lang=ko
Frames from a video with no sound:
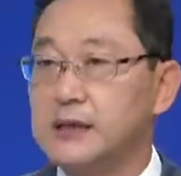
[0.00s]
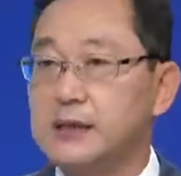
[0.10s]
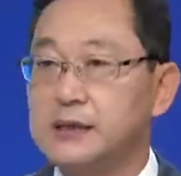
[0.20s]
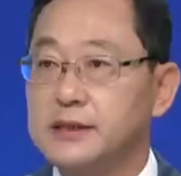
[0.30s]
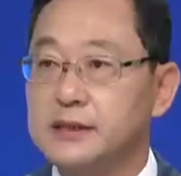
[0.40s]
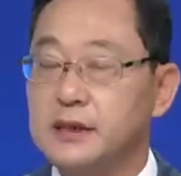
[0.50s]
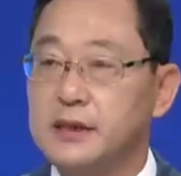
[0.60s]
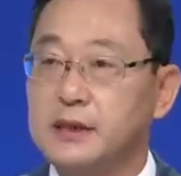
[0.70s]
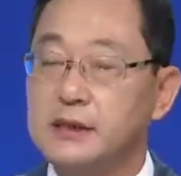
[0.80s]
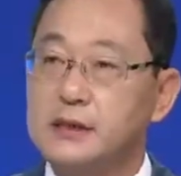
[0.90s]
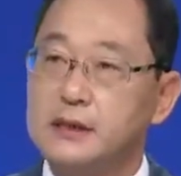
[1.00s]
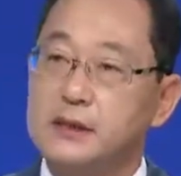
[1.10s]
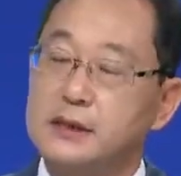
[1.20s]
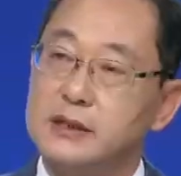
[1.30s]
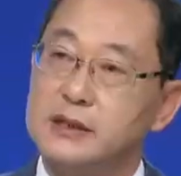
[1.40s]
네. 어, 그래서
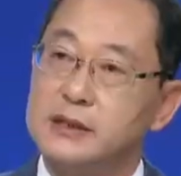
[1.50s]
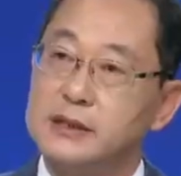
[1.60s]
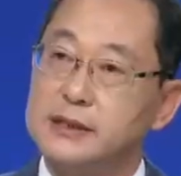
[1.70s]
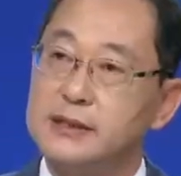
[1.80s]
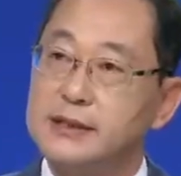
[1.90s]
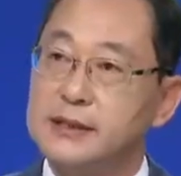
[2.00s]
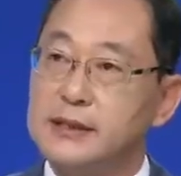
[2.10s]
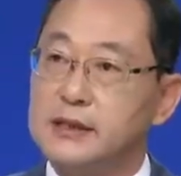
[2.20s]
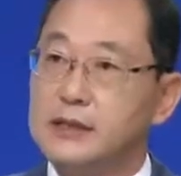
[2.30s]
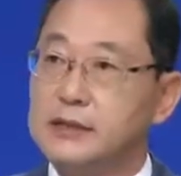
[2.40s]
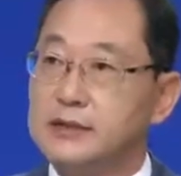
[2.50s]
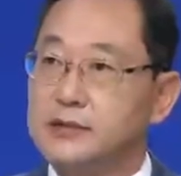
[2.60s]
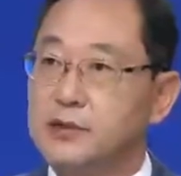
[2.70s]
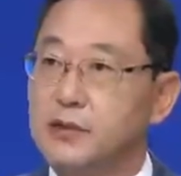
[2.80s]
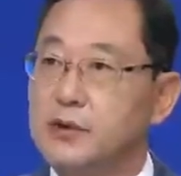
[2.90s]
어,
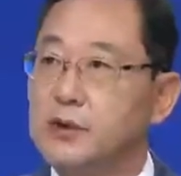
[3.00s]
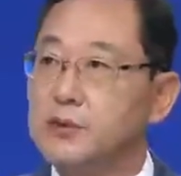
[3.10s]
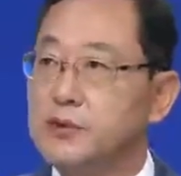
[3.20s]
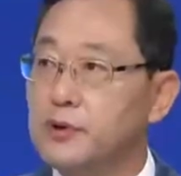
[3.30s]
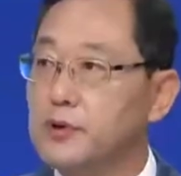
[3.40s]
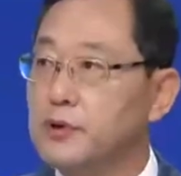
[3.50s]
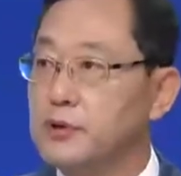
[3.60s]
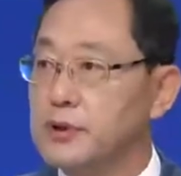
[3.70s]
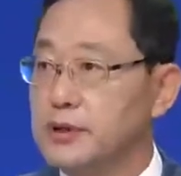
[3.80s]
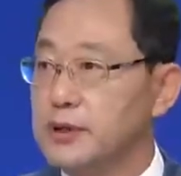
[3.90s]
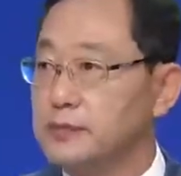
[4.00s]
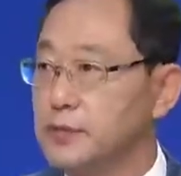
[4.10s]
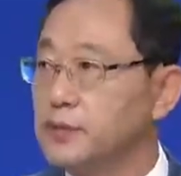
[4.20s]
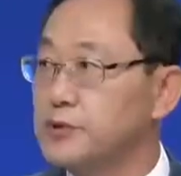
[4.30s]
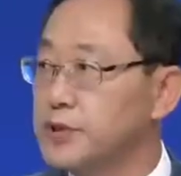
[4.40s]
농업으로
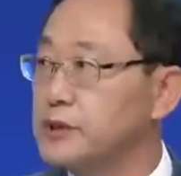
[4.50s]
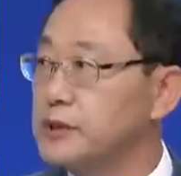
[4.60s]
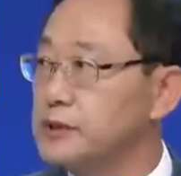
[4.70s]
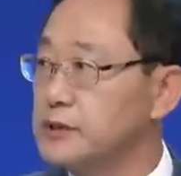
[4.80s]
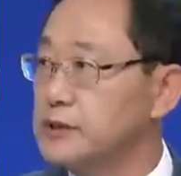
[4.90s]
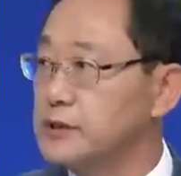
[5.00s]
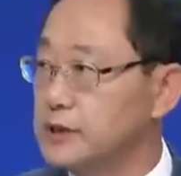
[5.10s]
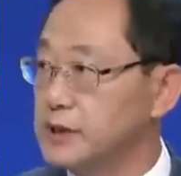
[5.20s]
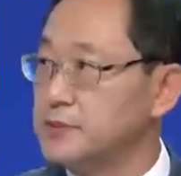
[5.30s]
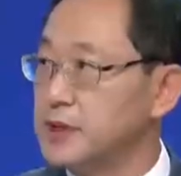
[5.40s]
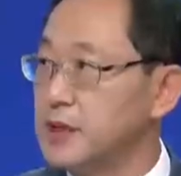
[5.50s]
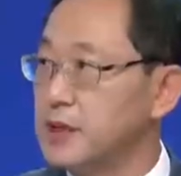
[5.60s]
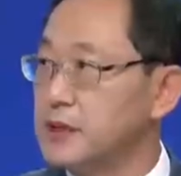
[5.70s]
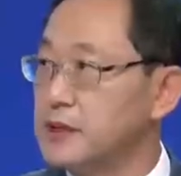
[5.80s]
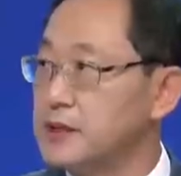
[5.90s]
이렇게 먹고 사는
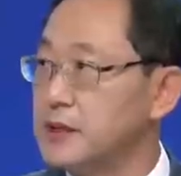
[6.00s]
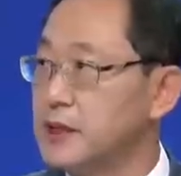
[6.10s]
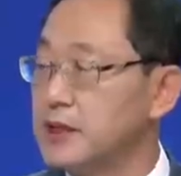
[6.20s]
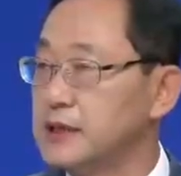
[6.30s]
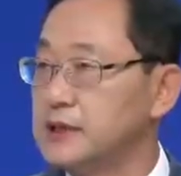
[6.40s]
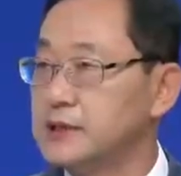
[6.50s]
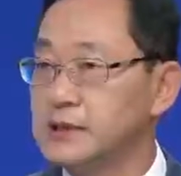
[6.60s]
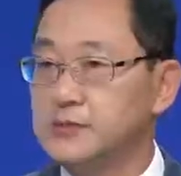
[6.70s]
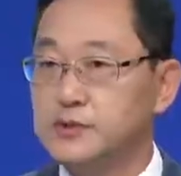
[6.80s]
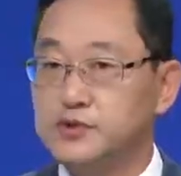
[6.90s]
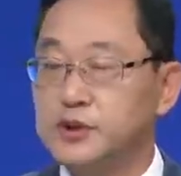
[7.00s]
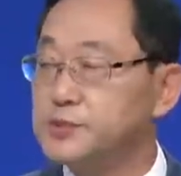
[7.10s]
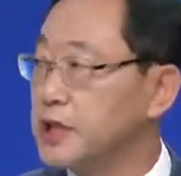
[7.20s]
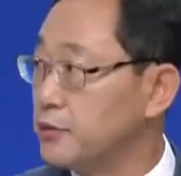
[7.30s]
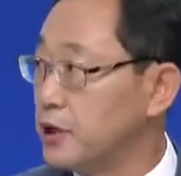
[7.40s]
지역입니다. 그런데 지금은
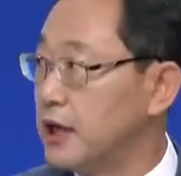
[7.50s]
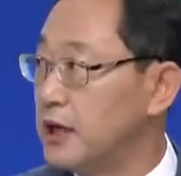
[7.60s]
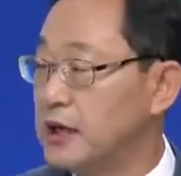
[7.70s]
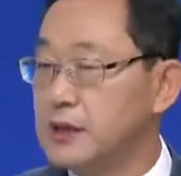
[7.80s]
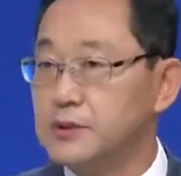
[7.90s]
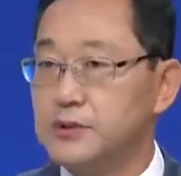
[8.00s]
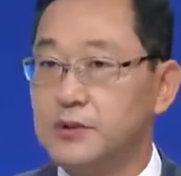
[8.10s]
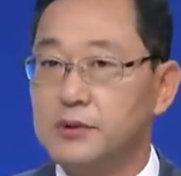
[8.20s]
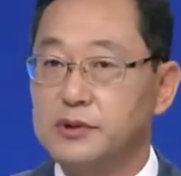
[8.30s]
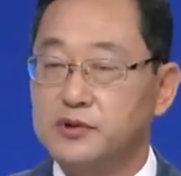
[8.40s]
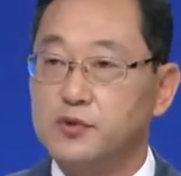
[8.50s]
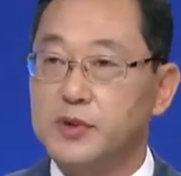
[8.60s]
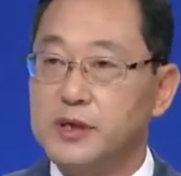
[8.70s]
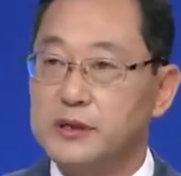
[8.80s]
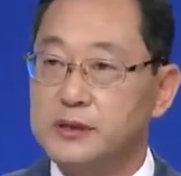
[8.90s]
수입 자유라 또
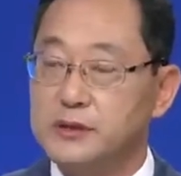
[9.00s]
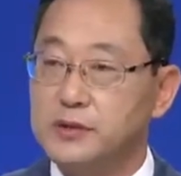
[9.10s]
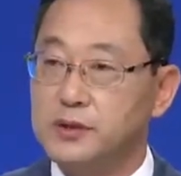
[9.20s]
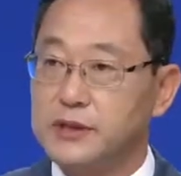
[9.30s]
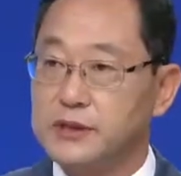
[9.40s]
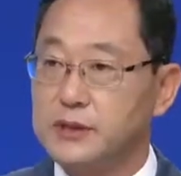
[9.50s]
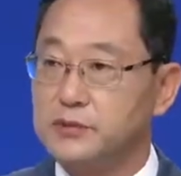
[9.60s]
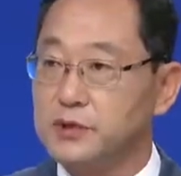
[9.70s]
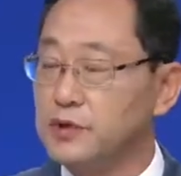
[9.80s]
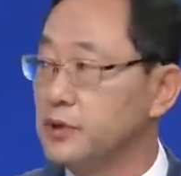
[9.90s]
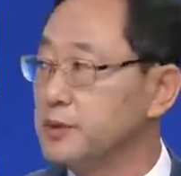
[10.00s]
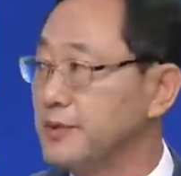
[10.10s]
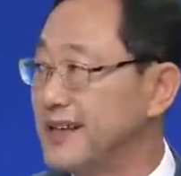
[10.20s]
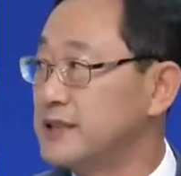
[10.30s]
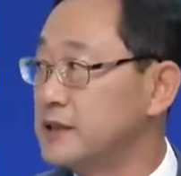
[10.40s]
기후 변화 등으로 인해서 우리
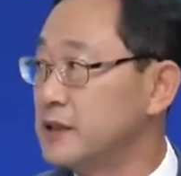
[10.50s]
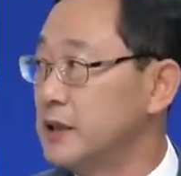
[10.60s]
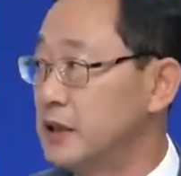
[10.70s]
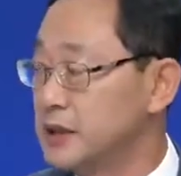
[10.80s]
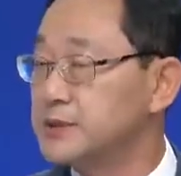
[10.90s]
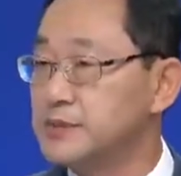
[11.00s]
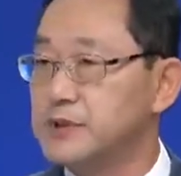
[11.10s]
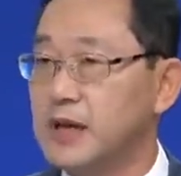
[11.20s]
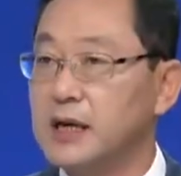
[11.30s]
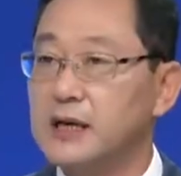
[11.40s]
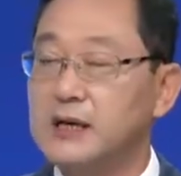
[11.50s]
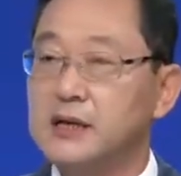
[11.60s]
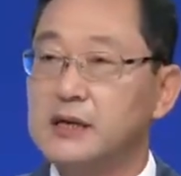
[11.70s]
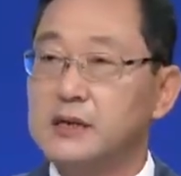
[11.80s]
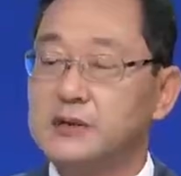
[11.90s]
농업이 많이 어렵습니다.
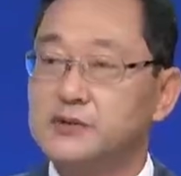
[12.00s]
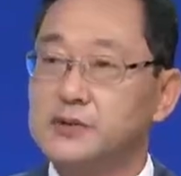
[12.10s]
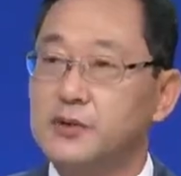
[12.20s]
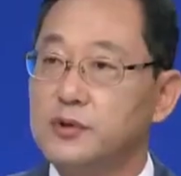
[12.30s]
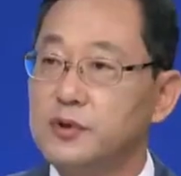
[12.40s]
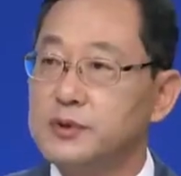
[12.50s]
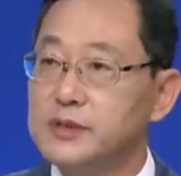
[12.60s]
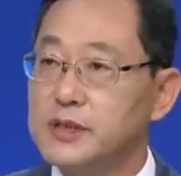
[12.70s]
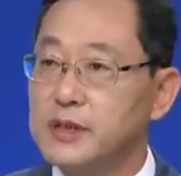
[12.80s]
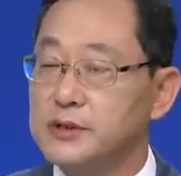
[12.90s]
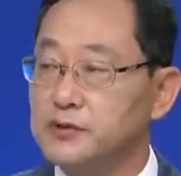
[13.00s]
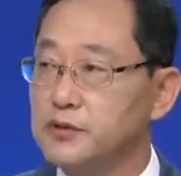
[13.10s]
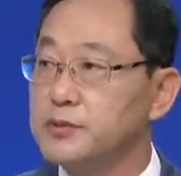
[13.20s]
네. 그래서 우리 농업인들에게